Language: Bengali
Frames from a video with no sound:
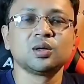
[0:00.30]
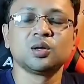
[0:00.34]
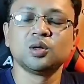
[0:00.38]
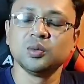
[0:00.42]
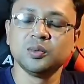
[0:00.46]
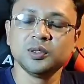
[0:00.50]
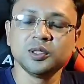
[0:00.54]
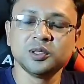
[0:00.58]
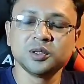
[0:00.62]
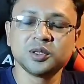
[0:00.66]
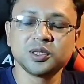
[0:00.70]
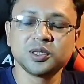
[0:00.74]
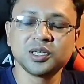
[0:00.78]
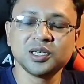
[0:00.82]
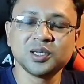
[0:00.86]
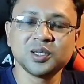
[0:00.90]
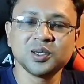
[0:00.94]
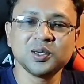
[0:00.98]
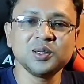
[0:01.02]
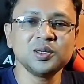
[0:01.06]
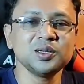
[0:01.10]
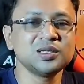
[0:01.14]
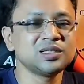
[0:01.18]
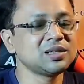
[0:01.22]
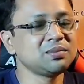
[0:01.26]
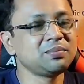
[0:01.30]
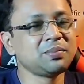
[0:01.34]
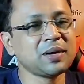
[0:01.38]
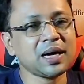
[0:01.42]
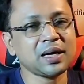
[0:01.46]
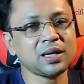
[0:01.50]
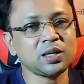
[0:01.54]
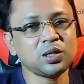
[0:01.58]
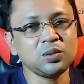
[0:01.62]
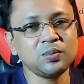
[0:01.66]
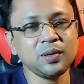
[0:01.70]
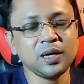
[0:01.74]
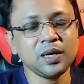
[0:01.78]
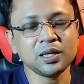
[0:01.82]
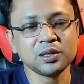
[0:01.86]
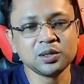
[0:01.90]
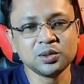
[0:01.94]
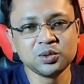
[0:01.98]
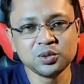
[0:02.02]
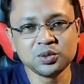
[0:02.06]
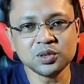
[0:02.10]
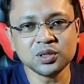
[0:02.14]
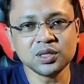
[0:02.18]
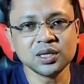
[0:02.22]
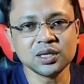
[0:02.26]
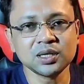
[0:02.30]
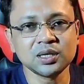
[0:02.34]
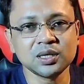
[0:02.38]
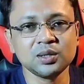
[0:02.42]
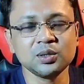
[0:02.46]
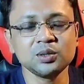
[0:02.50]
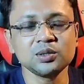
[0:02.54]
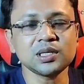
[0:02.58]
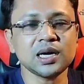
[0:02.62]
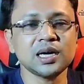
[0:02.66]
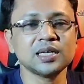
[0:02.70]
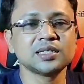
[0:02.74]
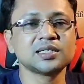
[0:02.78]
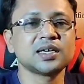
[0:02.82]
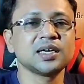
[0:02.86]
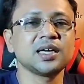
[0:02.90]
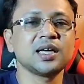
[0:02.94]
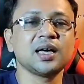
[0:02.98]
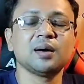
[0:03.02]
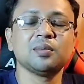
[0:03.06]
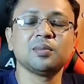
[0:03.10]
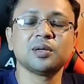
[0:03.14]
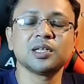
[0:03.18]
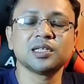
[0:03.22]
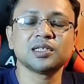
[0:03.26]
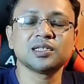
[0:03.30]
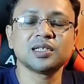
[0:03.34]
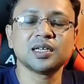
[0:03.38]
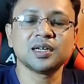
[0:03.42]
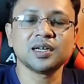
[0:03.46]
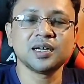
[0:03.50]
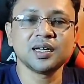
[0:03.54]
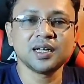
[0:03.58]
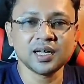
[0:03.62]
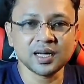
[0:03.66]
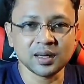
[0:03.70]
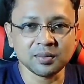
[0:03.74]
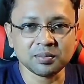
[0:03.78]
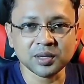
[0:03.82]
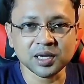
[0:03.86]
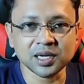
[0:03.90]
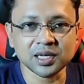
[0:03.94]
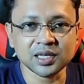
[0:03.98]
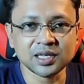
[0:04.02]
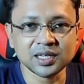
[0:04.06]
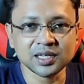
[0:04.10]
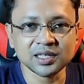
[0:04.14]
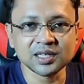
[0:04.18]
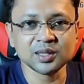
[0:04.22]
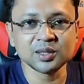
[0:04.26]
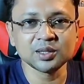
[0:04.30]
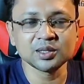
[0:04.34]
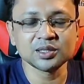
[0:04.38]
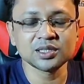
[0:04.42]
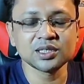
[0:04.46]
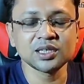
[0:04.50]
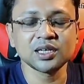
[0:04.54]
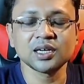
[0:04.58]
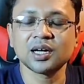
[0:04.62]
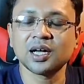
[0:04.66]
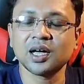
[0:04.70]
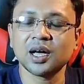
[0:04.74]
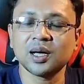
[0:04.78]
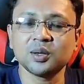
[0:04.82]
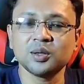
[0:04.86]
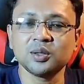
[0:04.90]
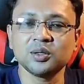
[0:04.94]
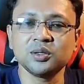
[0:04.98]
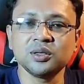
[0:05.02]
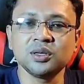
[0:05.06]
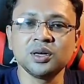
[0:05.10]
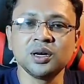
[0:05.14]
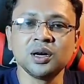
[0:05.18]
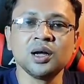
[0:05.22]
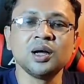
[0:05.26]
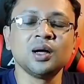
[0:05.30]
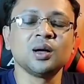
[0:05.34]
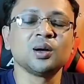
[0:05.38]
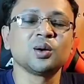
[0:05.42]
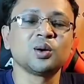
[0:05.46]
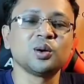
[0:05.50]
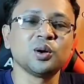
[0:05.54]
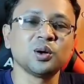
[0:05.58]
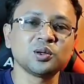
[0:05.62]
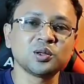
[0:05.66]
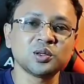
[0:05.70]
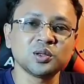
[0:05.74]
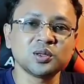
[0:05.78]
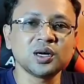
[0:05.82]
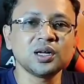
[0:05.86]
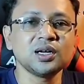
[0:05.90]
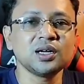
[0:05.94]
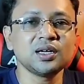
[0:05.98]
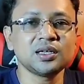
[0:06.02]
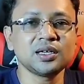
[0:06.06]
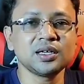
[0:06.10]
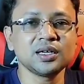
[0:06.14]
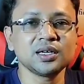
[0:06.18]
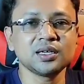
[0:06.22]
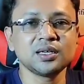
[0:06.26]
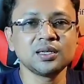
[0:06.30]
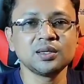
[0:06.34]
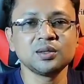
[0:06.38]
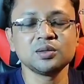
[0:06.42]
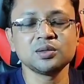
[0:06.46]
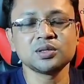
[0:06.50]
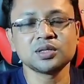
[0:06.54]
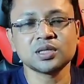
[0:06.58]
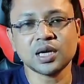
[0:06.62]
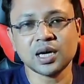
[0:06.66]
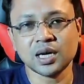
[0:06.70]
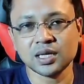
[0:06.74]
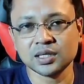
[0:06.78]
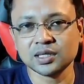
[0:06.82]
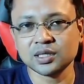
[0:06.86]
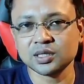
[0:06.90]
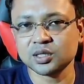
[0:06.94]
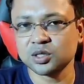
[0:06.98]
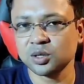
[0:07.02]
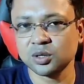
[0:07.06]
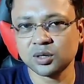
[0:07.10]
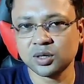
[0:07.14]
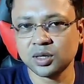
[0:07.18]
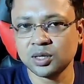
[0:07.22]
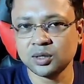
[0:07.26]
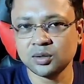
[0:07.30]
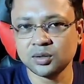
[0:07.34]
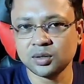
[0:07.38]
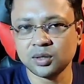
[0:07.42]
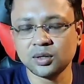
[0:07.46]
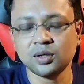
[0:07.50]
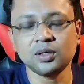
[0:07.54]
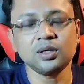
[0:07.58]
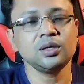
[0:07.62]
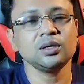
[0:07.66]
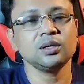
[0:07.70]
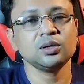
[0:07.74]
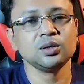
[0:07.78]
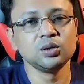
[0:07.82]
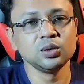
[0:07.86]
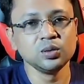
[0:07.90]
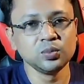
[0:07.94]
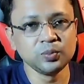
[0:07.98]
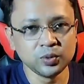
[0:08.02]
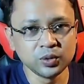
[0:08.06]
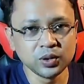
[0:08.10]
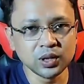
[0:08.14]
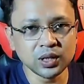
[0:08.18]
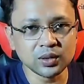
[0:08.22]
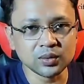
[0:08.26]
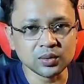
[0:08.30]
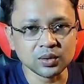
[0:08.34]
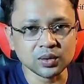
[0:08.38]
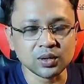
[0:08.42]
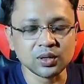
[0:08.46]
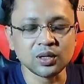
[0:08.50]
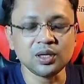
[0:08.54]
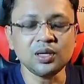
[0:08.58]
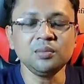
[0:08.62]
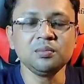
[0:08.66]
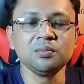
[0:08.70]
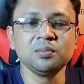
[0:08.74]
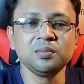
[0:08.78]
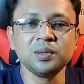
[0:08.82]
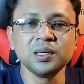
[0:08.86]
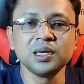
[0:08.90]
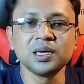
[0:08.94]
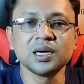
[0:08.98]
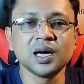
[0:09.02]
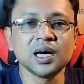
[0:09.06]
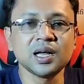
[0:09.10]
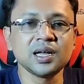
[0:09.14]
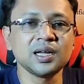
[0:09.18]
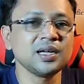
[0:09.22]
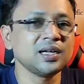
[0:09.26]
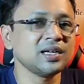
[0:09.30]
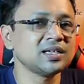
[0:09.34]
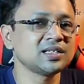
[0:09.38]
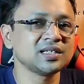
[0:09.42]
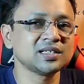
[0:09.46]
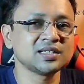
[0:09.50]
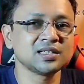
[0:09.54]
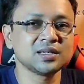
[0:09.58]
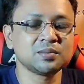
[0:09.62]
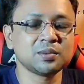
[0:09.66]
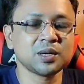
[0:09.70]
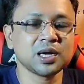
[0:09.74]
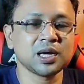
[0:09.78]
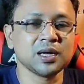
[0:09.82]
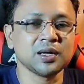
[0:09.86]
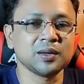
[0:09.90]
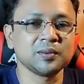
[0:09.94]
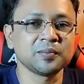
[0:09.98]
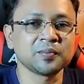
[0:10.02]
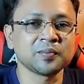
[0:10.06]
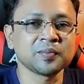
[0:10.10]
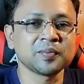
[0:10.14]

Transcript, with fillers: খুবই দুঃখিত যে ব্যাক টু ব্যাক দুটো টেক নিউজ আজকে আমাদের চ্যানেলে আপনাকে দেখতে হচ্ছে কারণ গতকালের টেক নিউজ আজকে সকালেও নয় দুপুরেও নয় বিকালে এসেছে প্রায়